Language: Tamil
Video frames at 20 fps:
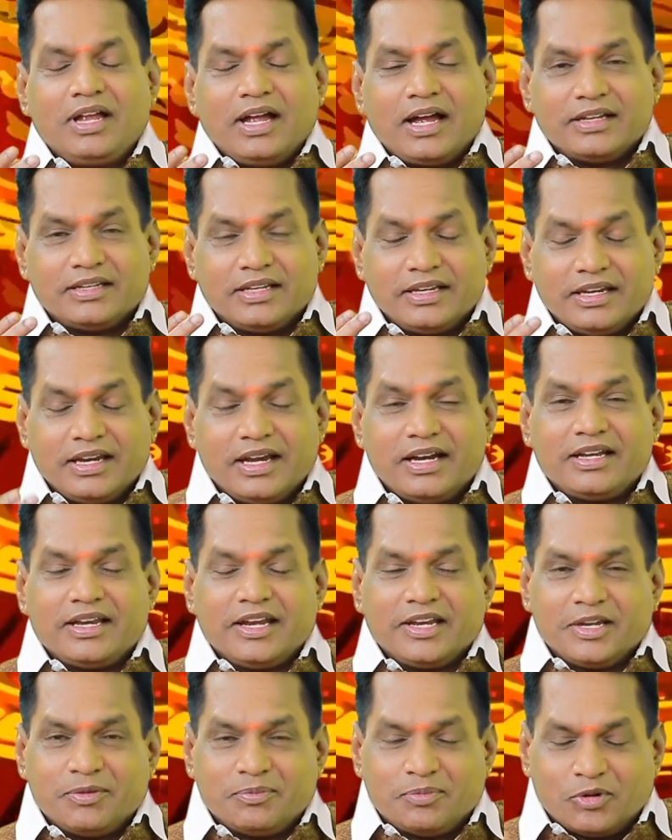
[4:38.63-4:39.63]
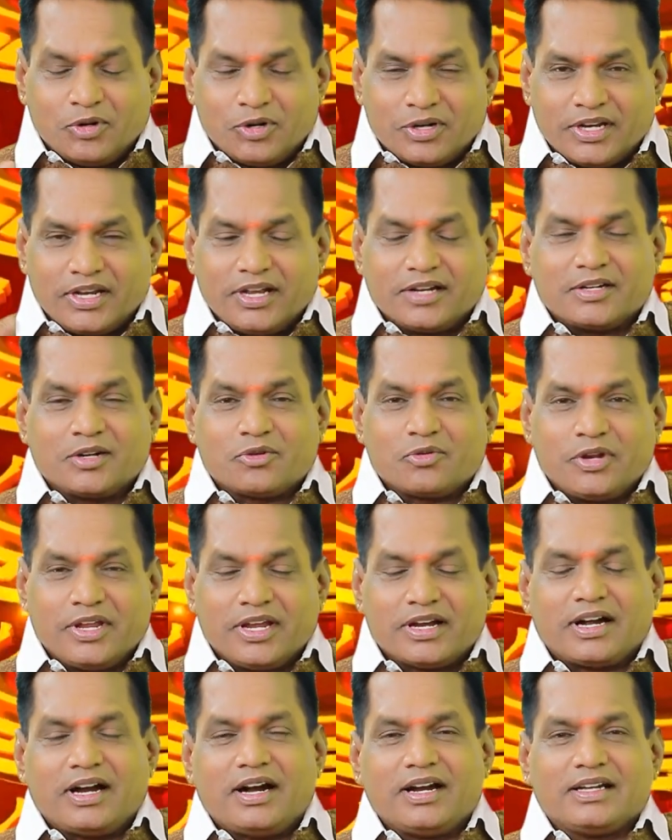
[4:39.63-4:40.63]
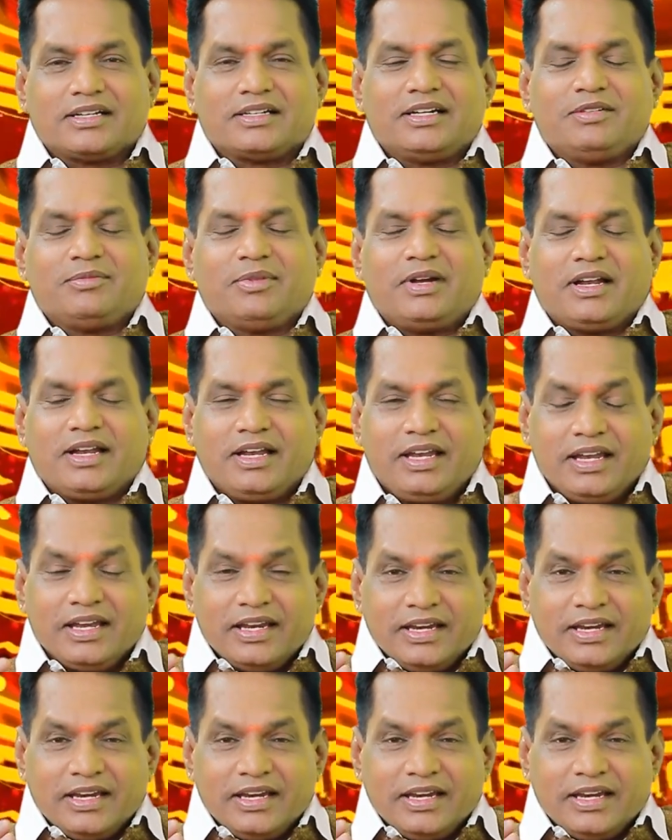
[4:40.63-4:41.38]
அந்த ஏடிக்கு போட்டியாக இருக்கக்கூடிய காலங்கள் மாறி